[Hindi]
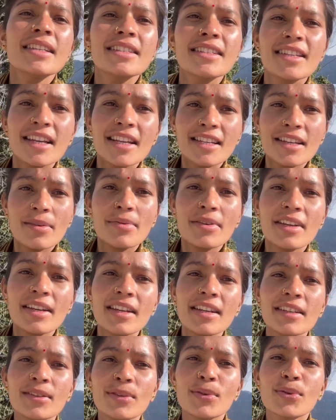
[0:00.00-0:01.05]
चलिए फिर
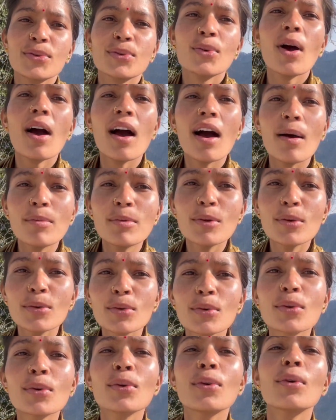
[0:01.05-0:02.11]
दोस्तों आप लोगों
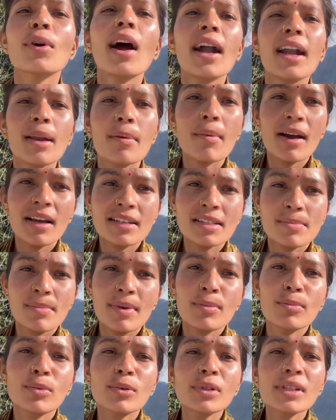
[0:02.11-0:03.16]
को एडवांस में
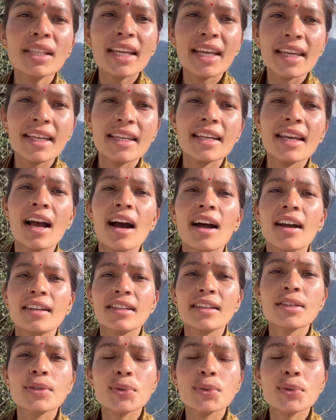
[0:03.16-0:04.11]
फुल देई की हार्दिक